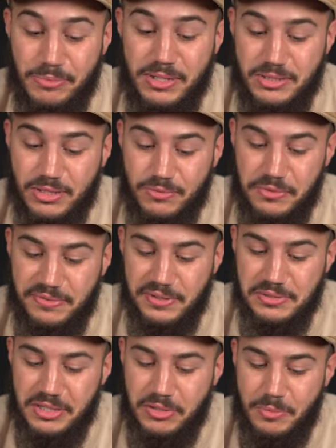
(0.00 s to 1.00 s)
Oui, j'ai voulu faire
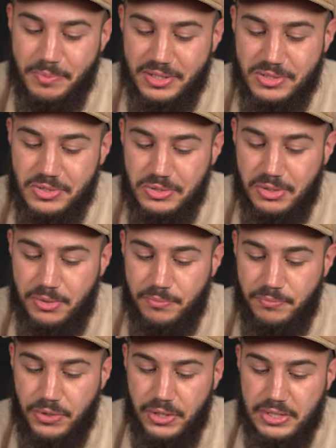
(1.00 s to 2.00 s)
du stand-up parce que
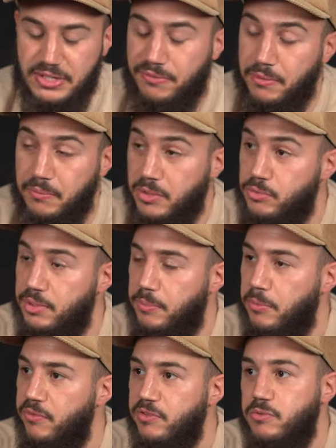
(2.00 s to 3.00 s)
euh, j'avais bah, tout
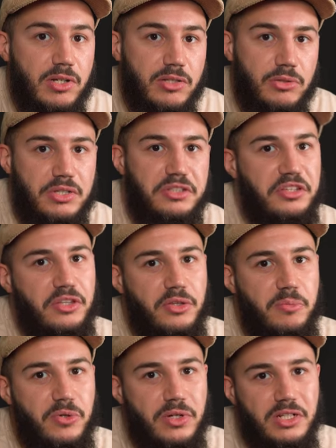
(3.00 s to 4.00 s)
simplement un atelier de
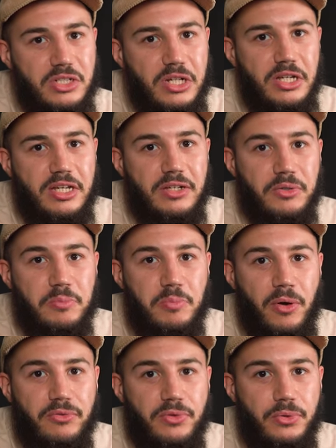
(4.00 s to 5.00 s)
stand-up au collège et
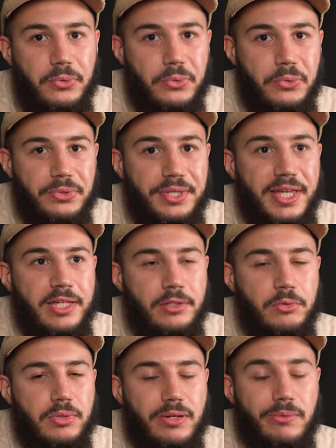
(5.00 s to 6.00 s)
notre prof de
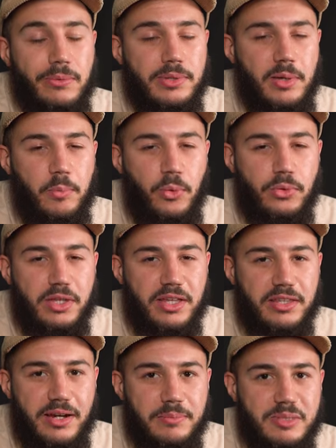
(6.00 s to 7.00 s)
théâtre, en tout cas cours d'impro
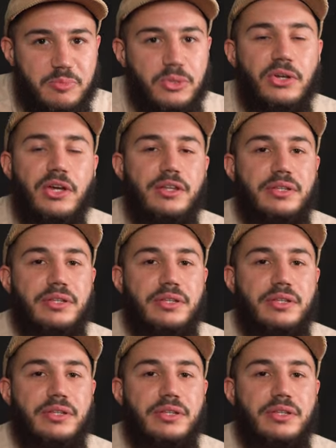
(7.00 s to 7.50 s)
théâtral un petit peu,